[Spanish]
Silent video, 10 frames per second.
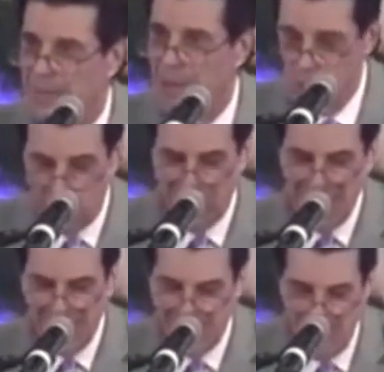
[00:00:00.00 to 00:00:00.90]
Pero usted
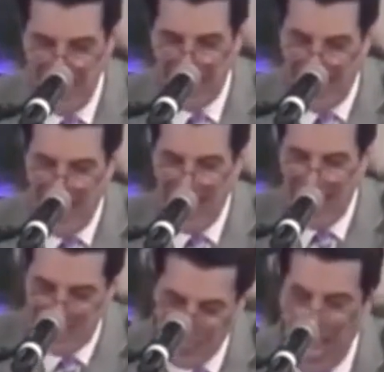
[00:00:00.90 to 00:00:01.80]
tiene que saber que Él
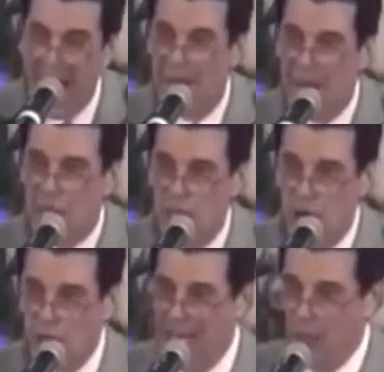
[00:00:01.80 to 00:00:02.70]
está.
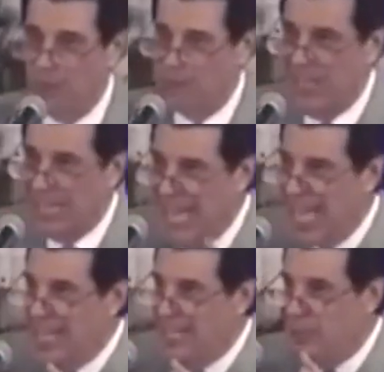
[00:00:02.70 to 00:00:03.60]
Yo quiero
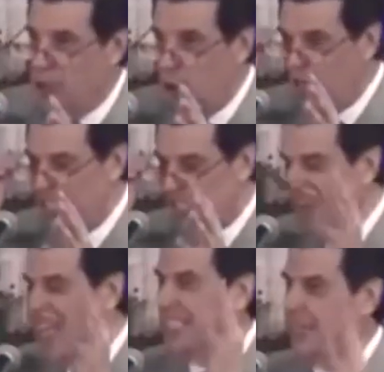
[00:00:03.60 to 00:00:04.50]
tener, yo
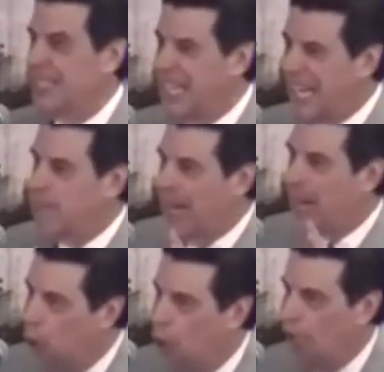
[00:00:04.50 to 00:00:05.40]
reservé ese mensaje
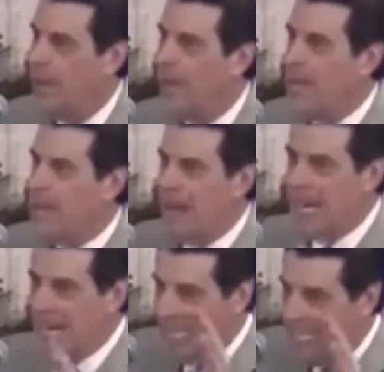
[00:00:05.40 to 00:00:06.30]
para hoy,
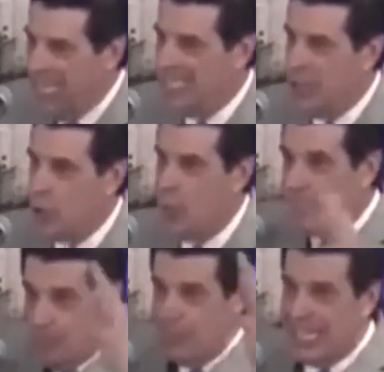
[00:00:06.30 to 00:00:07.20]
para la iglesia, como
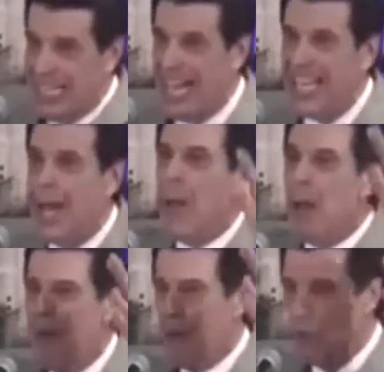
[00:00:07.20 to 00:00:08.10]
estamos en casa,
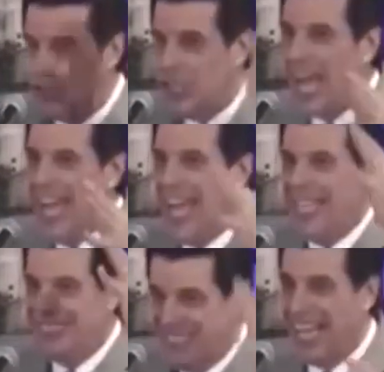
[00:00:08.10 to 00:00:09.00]
para usted
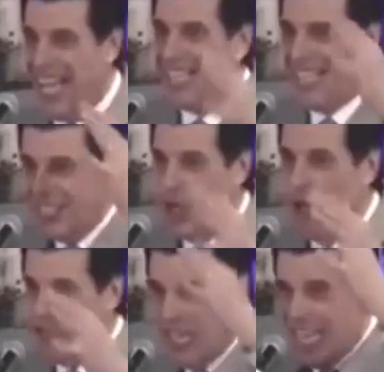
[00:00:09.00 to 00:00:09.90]
entender que
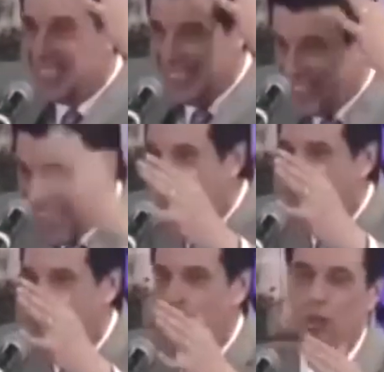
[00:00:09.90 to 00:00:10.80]
Dios está
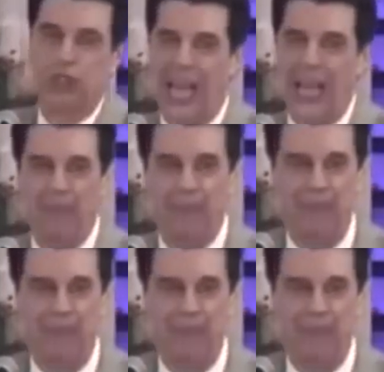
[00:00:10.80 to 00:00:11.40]
con usted.